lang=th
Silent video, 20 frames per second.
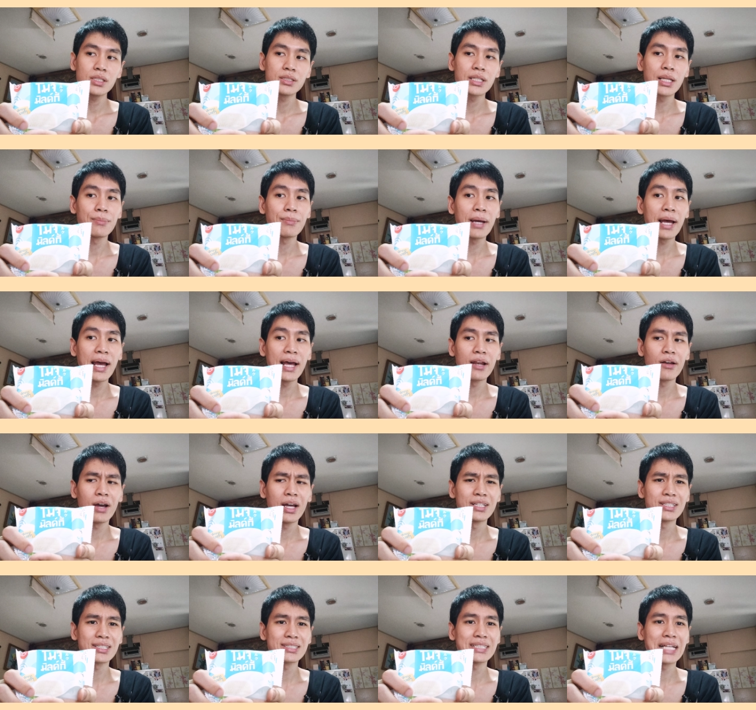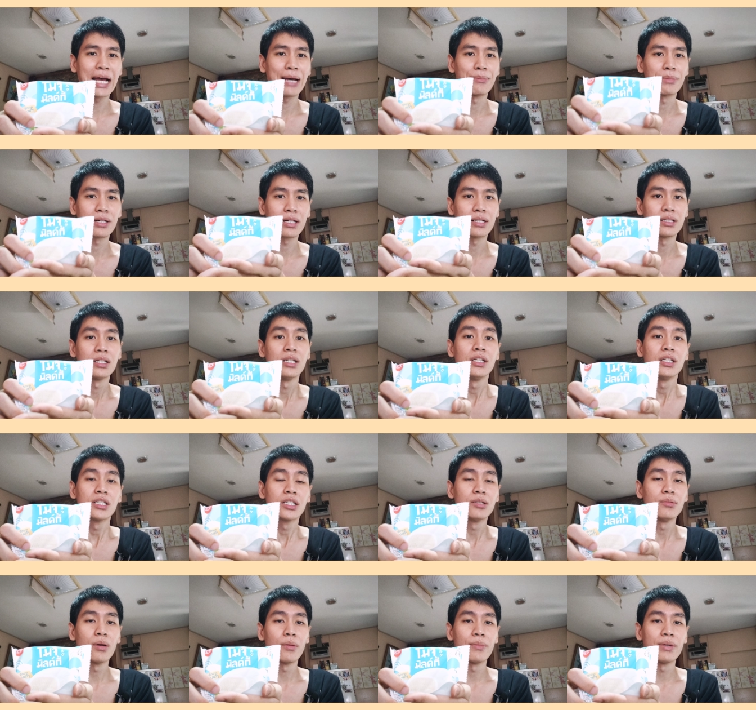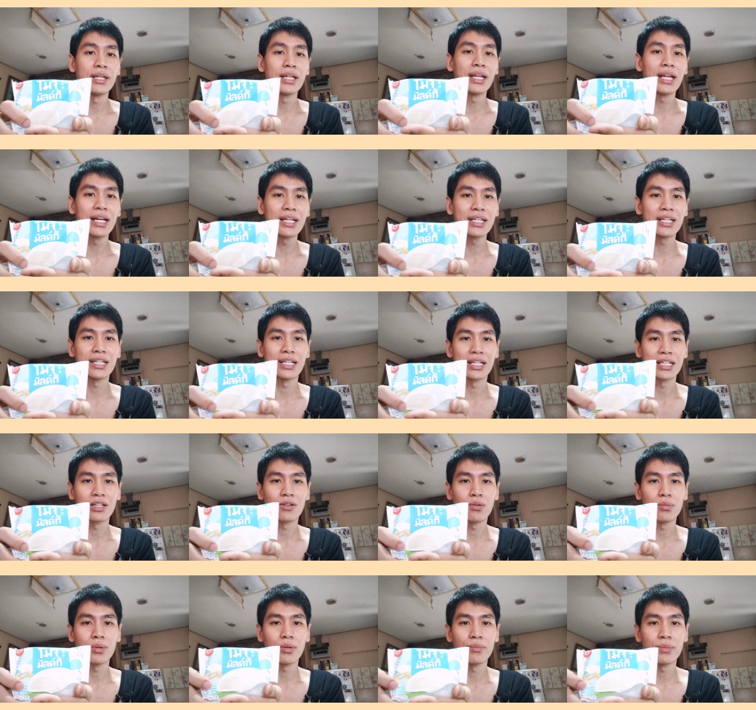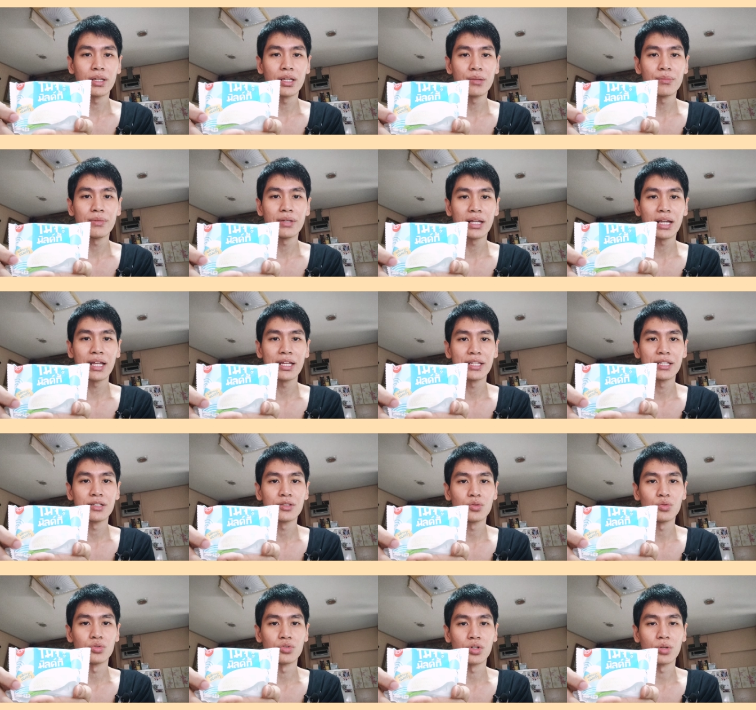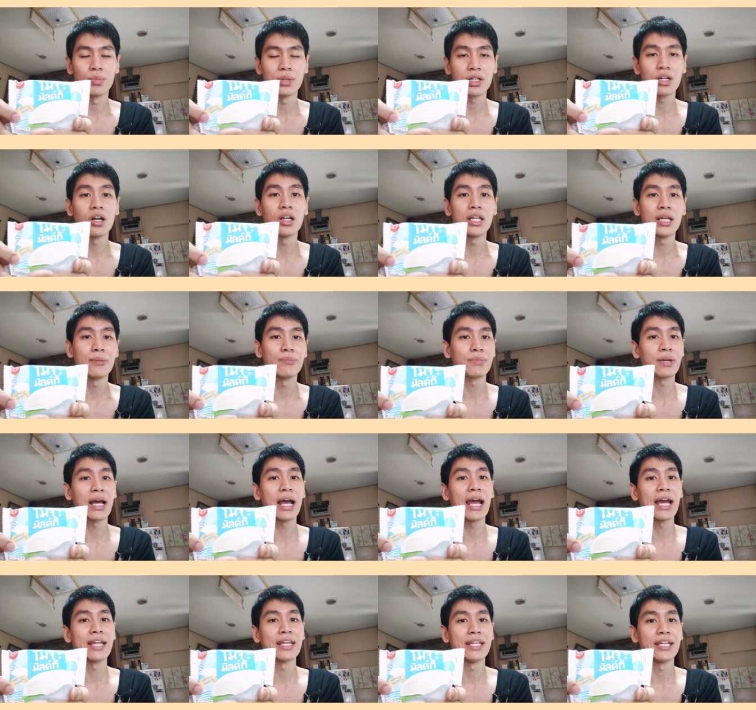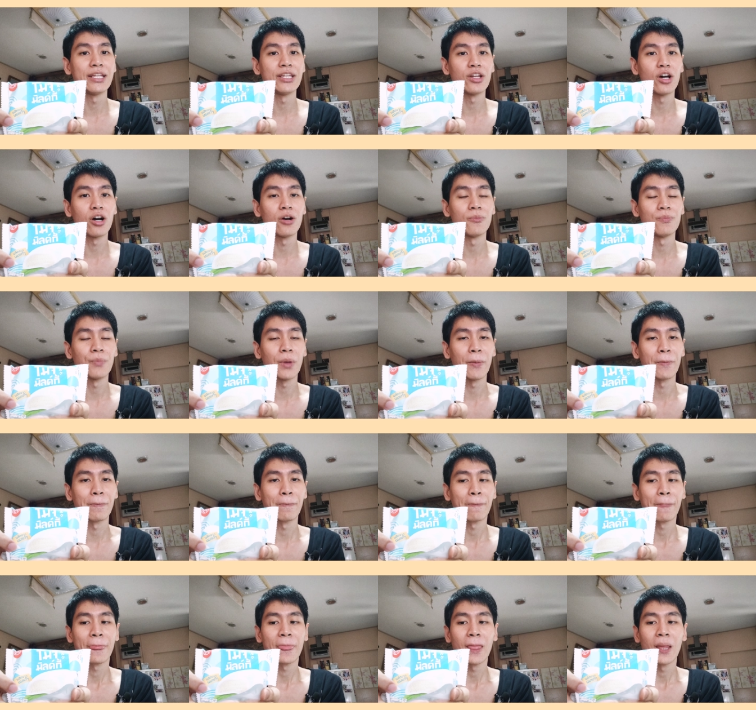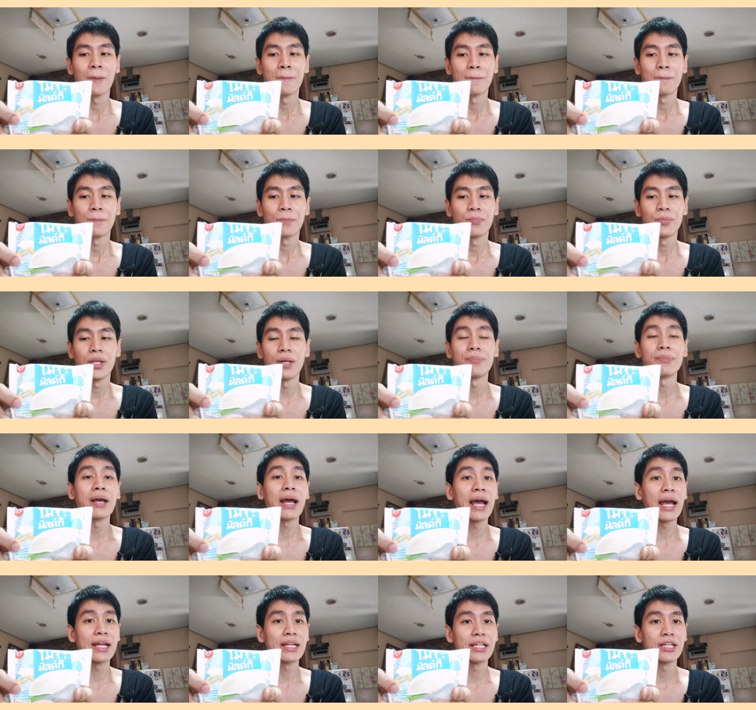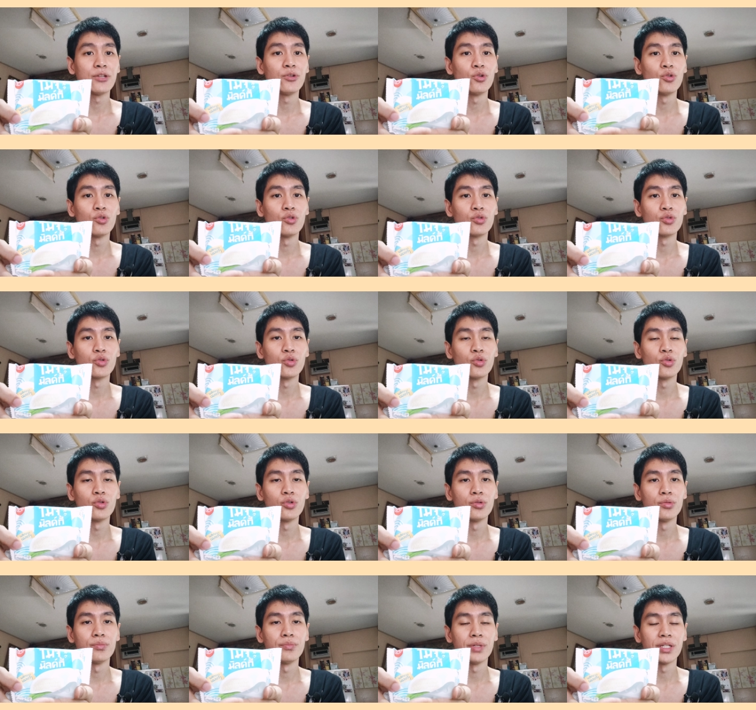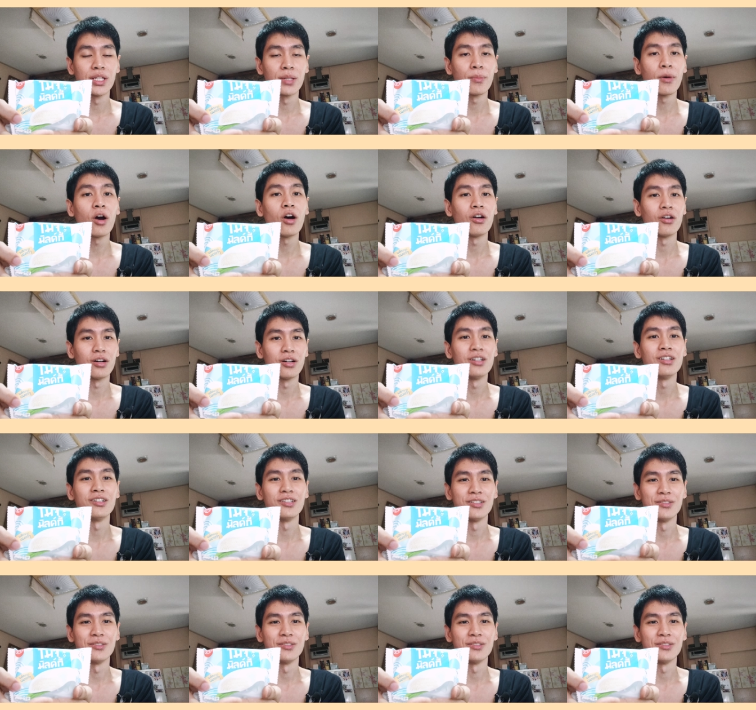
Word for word: เต็ม 5 เราให้สัก3แล้วกัน คือมันไม่ได้น่าเกลียดนะแต่ว่ามันไม่ได้มีอะไรดึงดูดเนาะมันก็เรียบง่ายดีเนาะแบบเรียบง่ายดีดูดูมินิมอลเออ